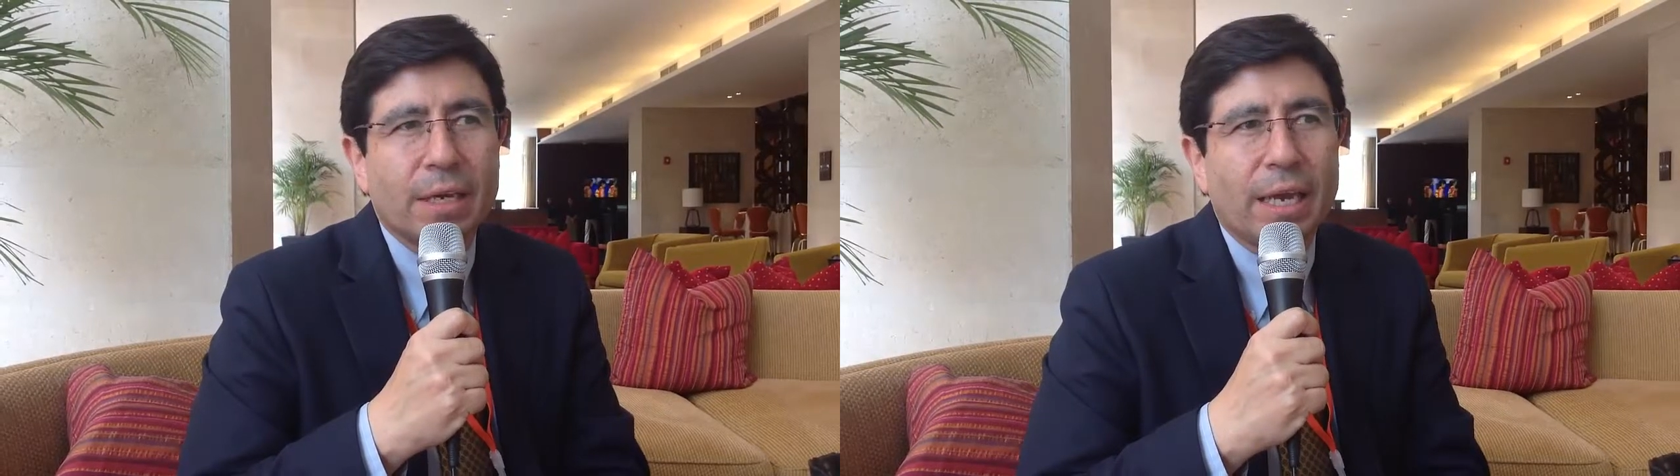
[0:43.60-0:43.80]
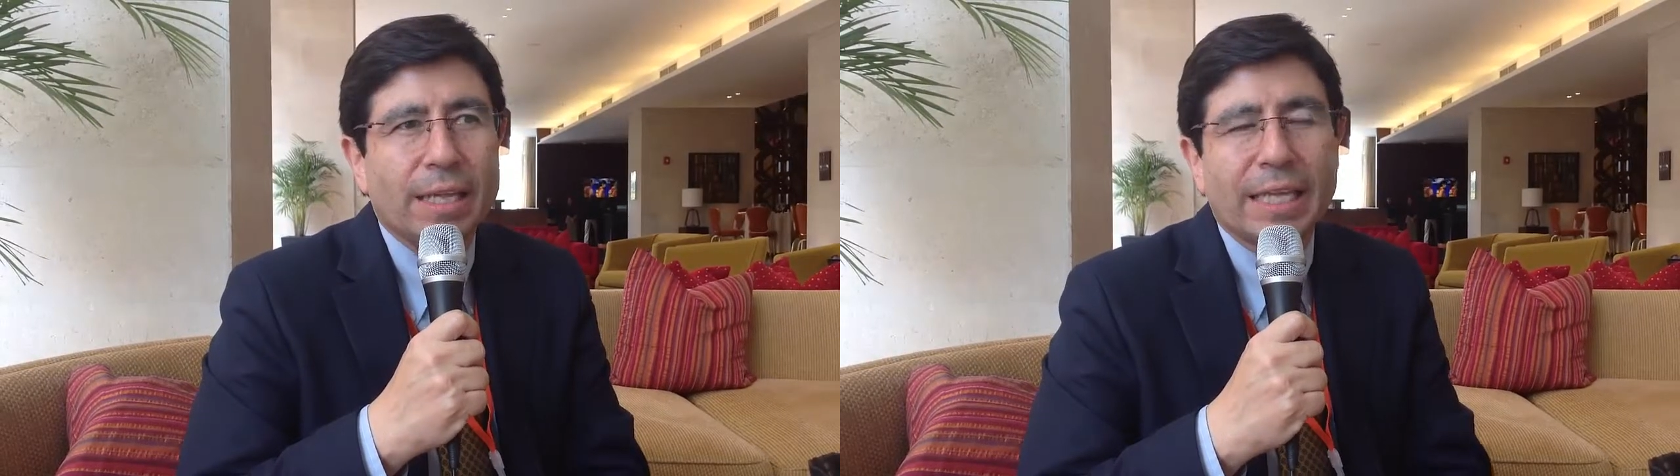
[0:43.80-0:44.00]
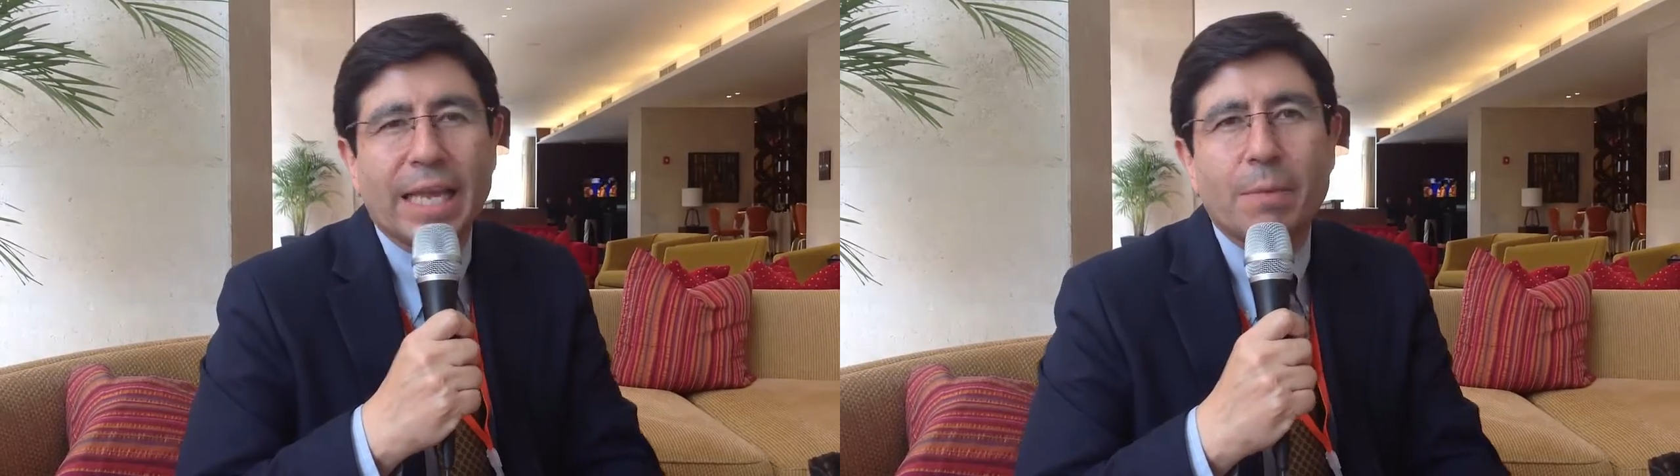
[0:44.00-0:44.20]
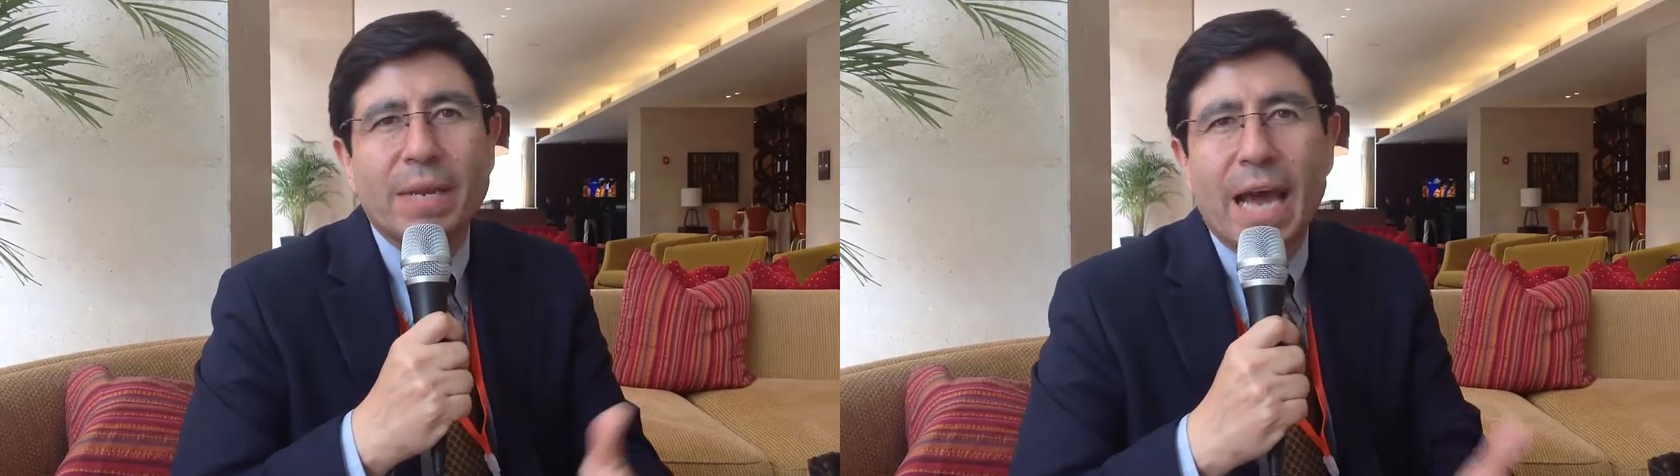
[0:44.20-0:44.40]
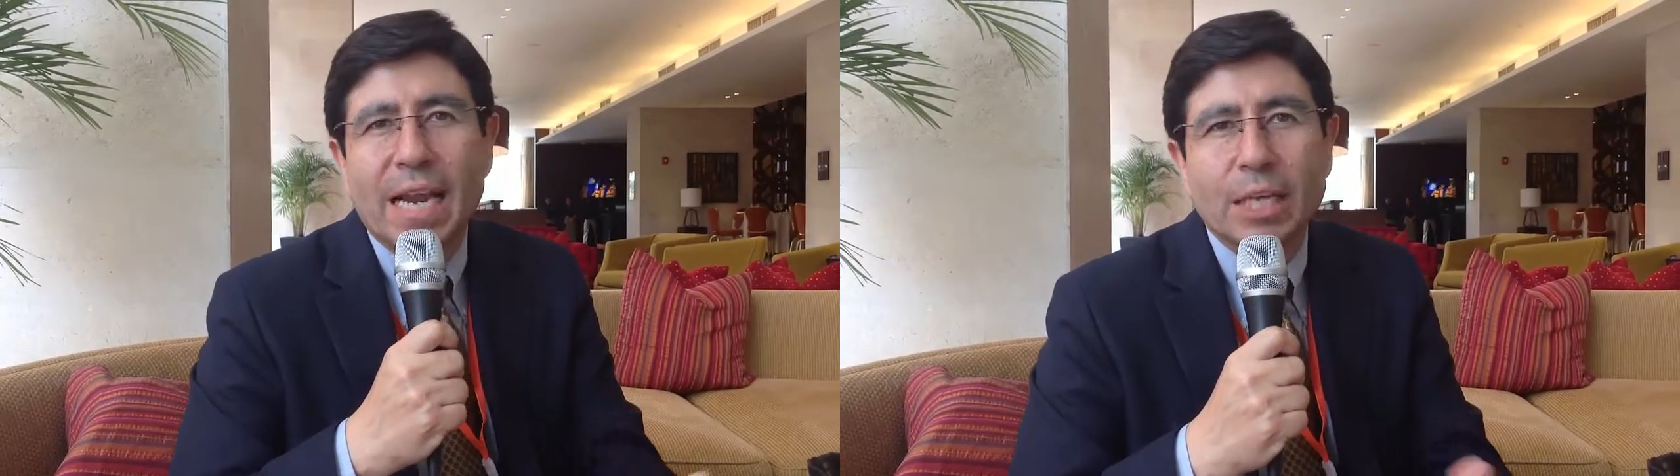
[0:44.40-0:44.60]
Eh,
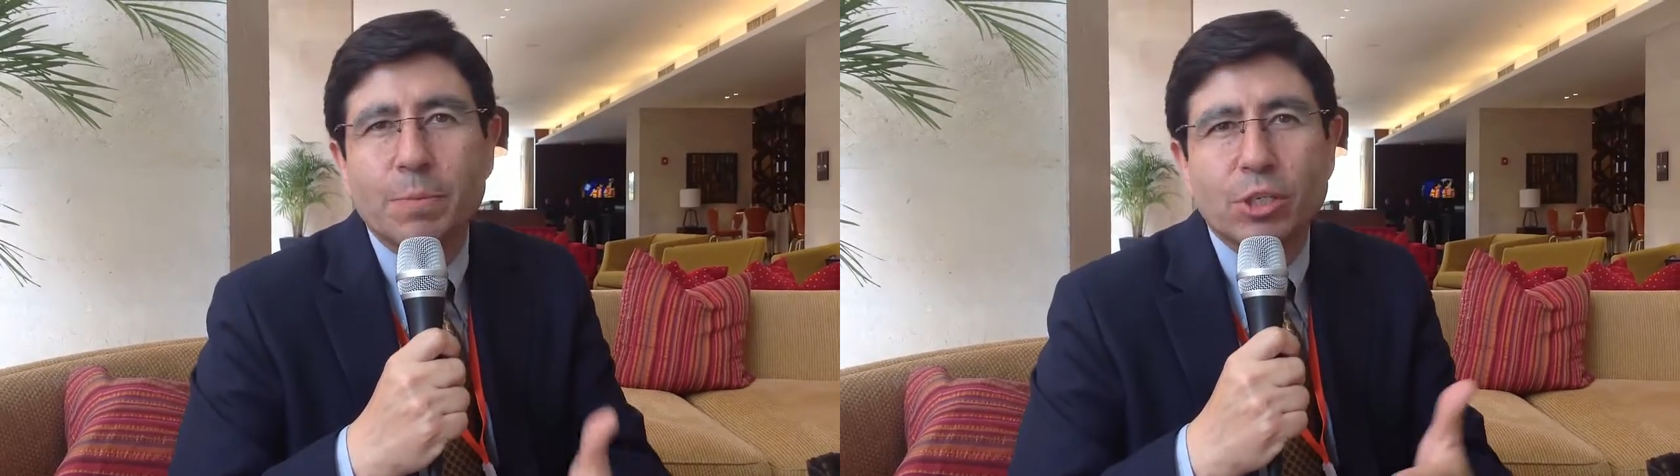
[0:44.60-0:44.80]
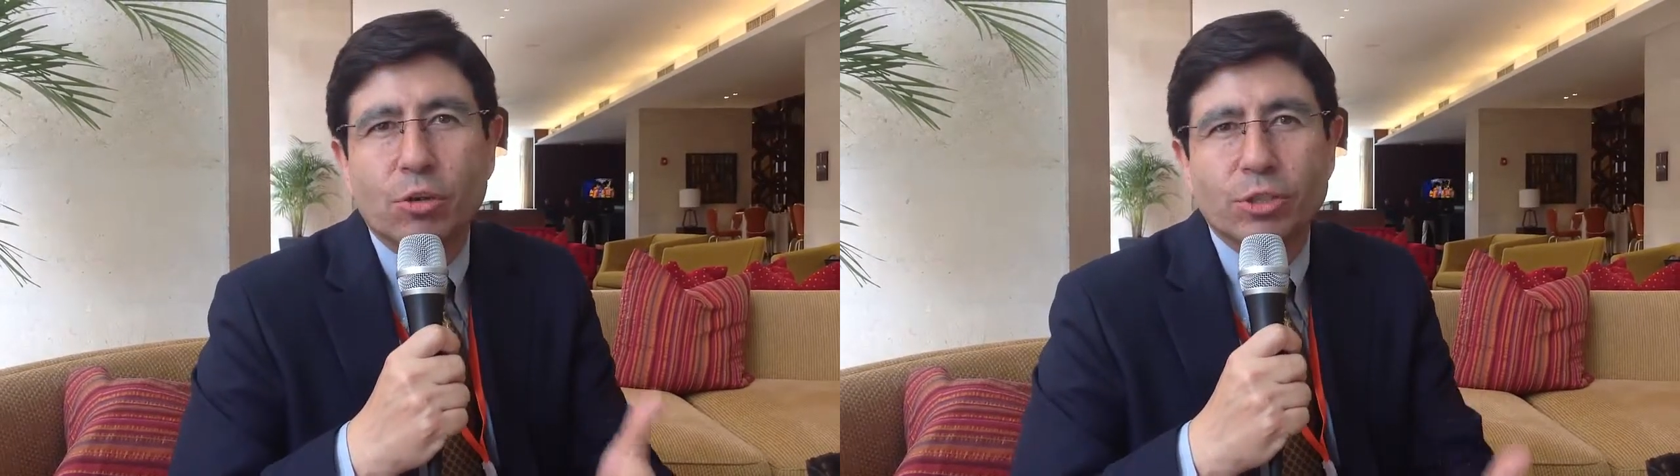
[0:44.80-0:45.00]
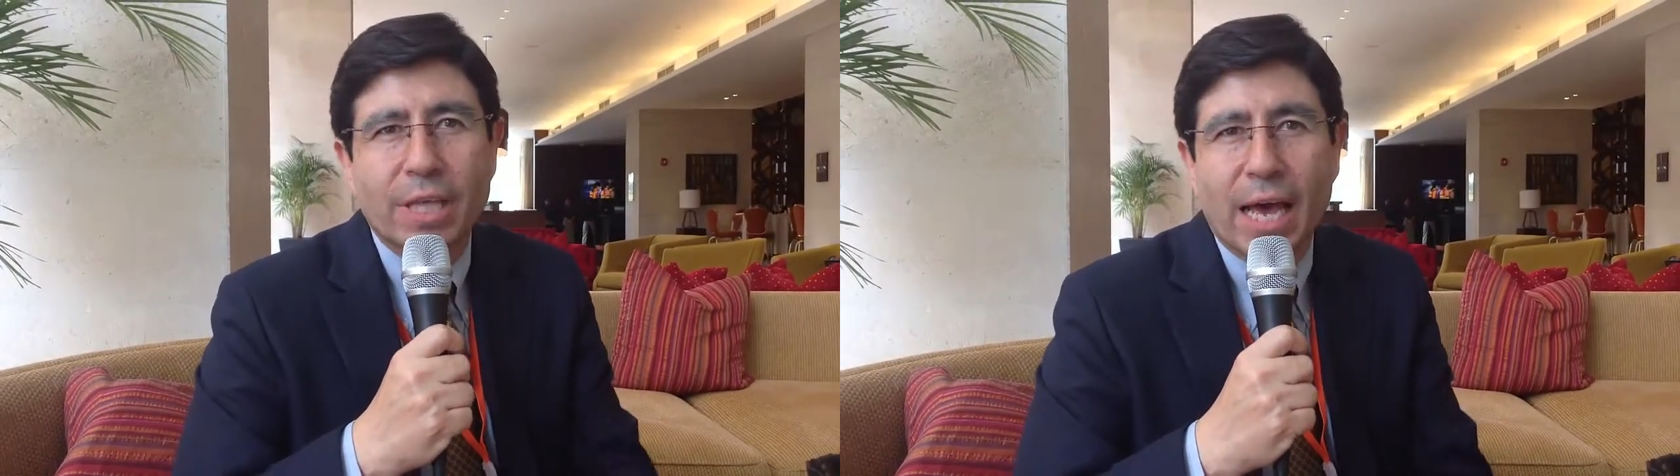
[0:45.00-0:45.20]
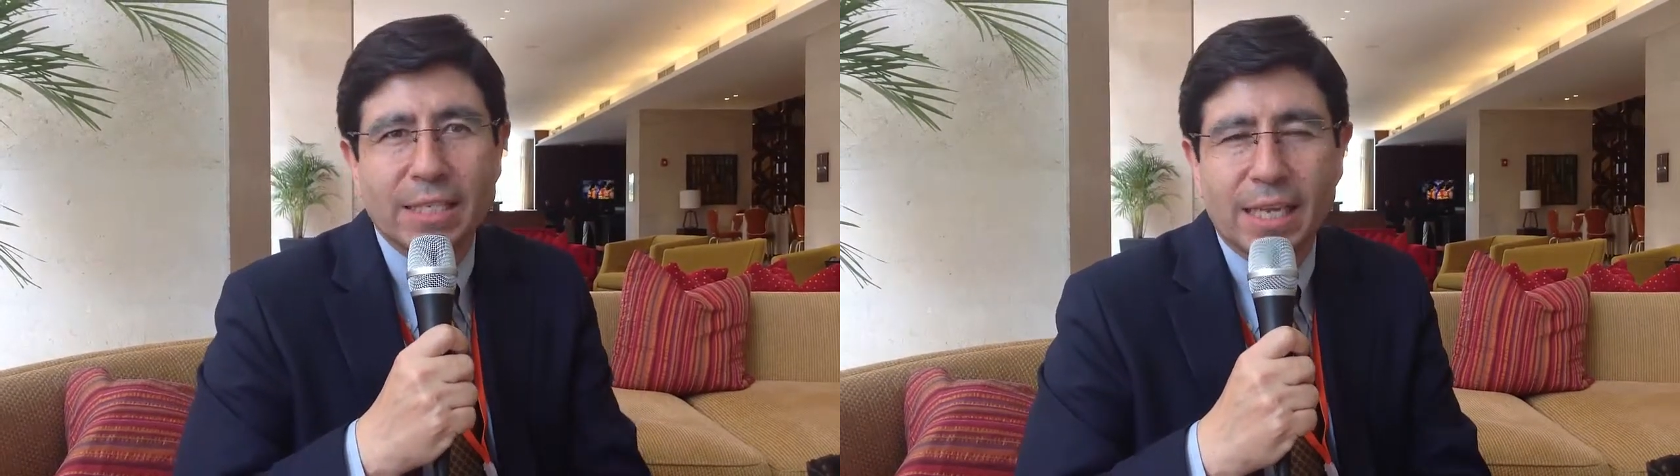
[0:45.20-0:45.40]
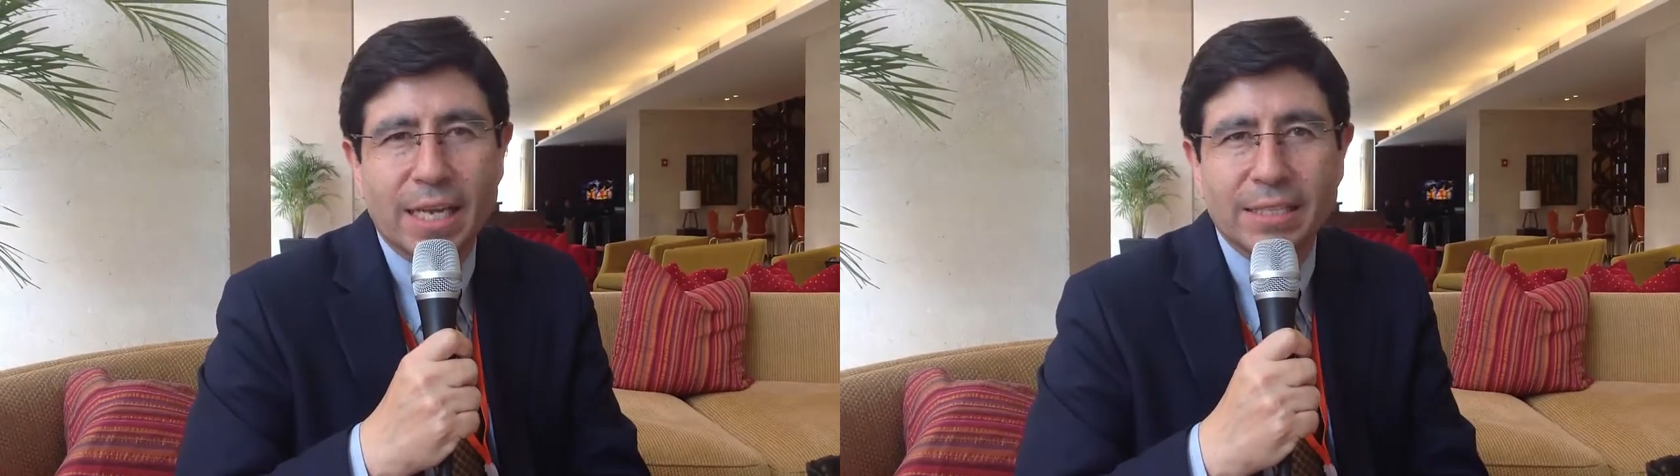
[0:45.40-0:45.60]
determinar las
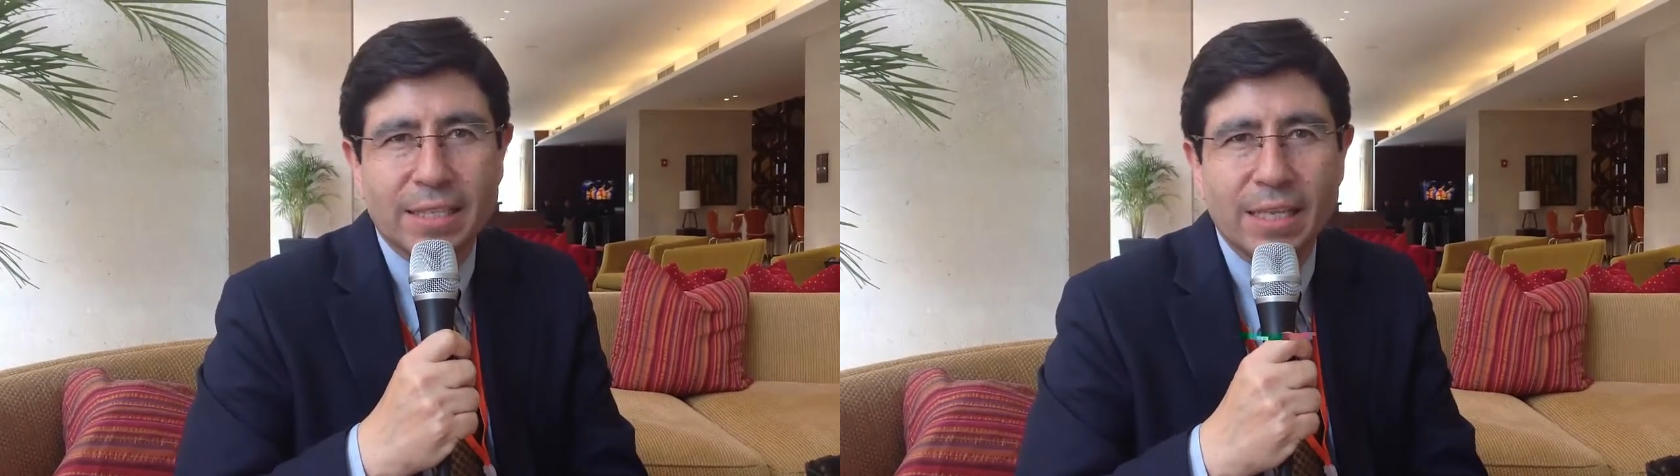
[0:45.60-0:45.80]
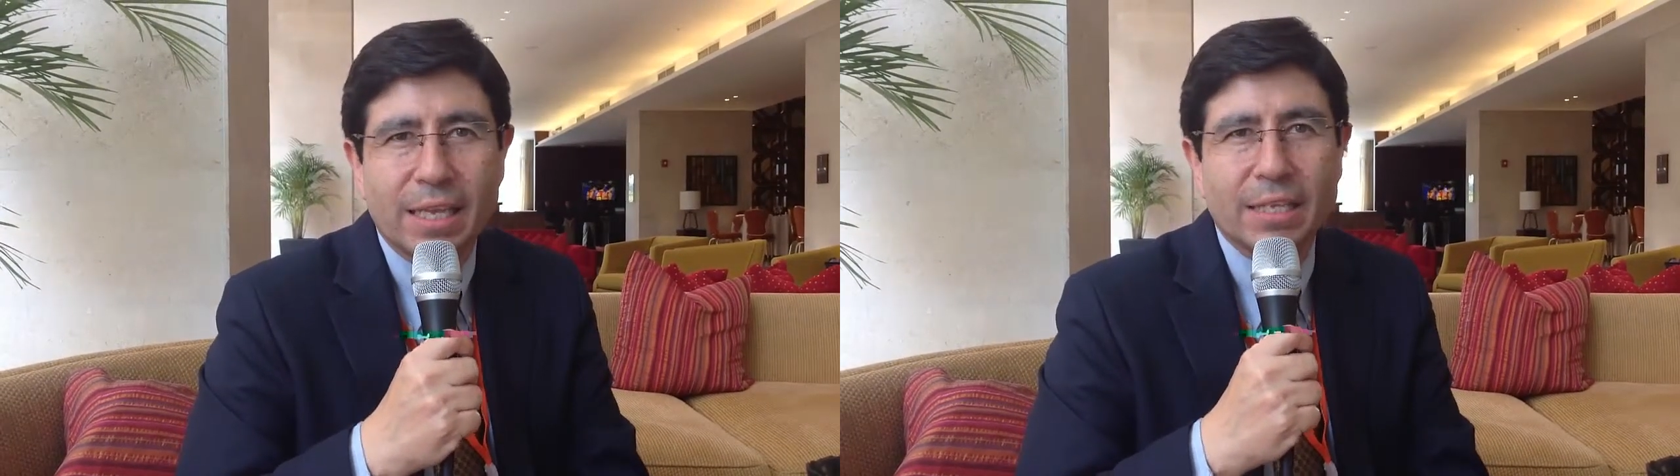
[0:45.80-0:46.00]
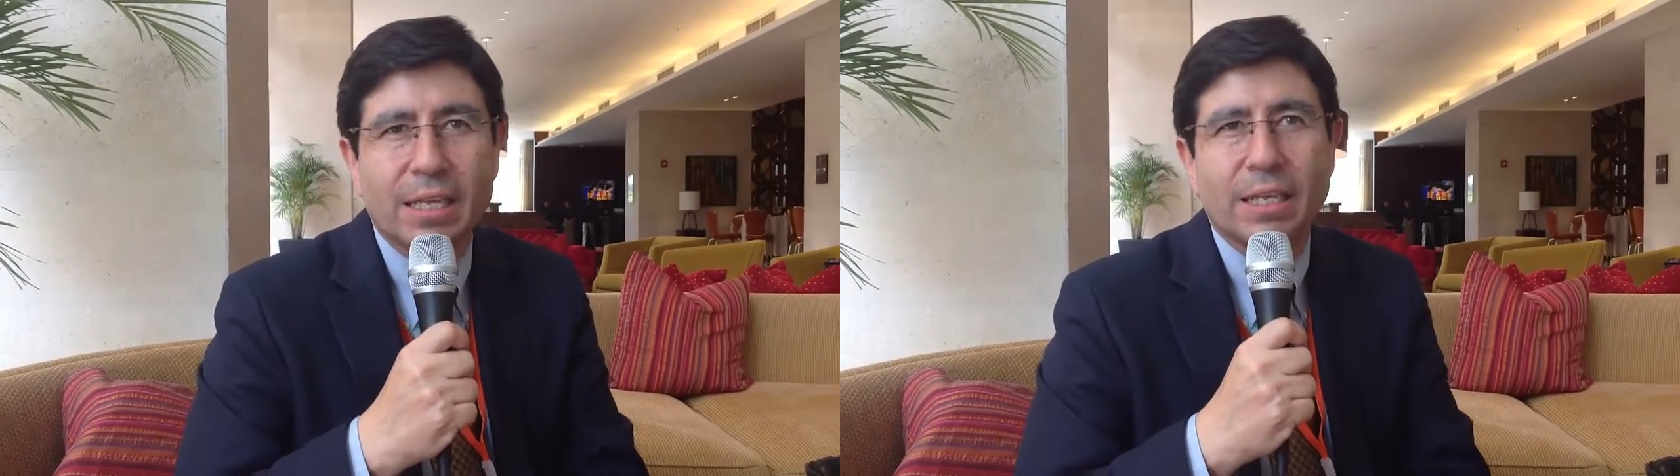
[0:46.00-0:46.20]
viscosidades de las tintas,